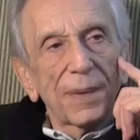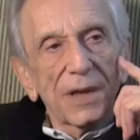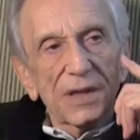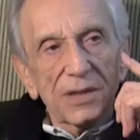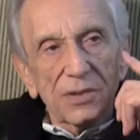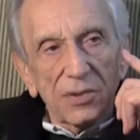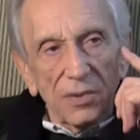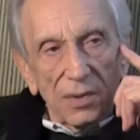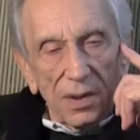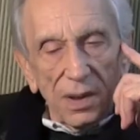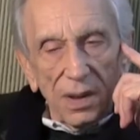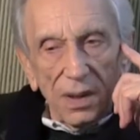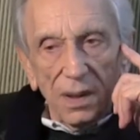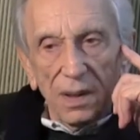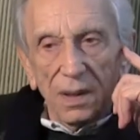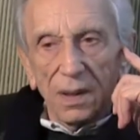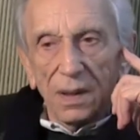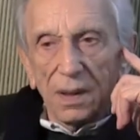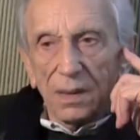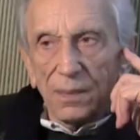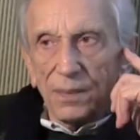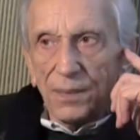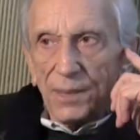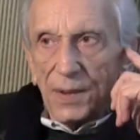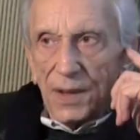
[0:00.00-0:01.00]

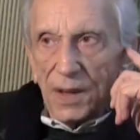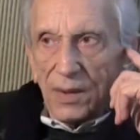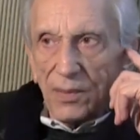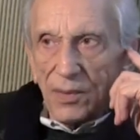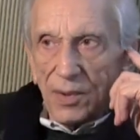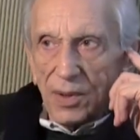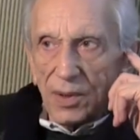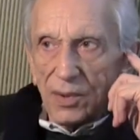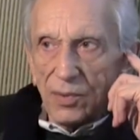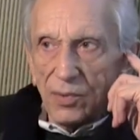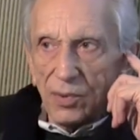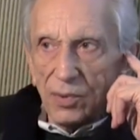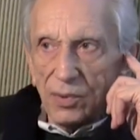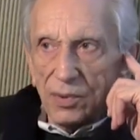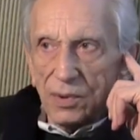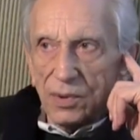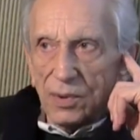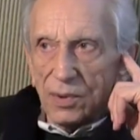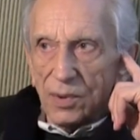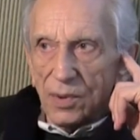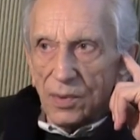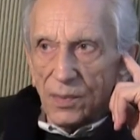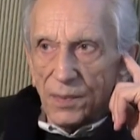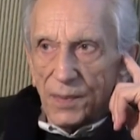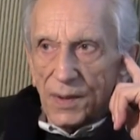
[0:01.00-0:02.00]
Pasolini prima di
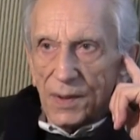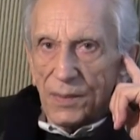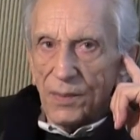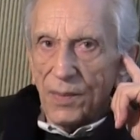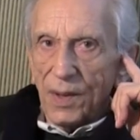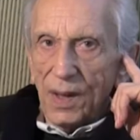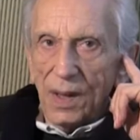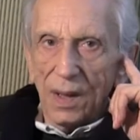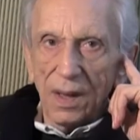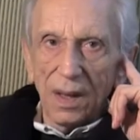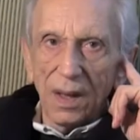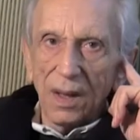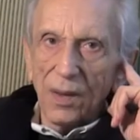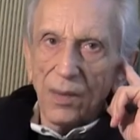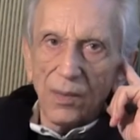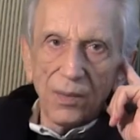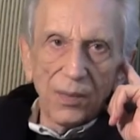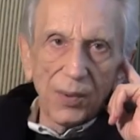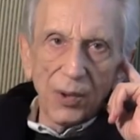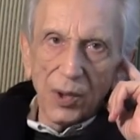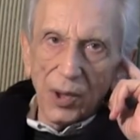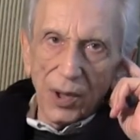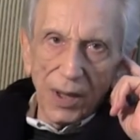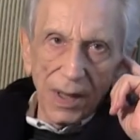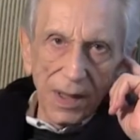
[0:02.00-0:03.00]
tutto per me è un
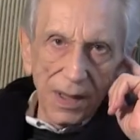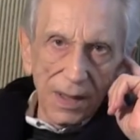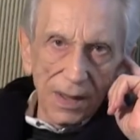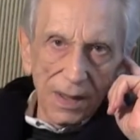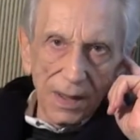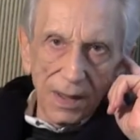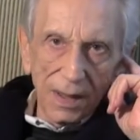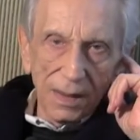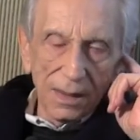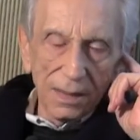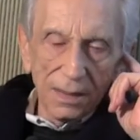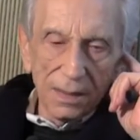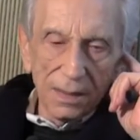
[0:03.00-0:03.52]
poeta,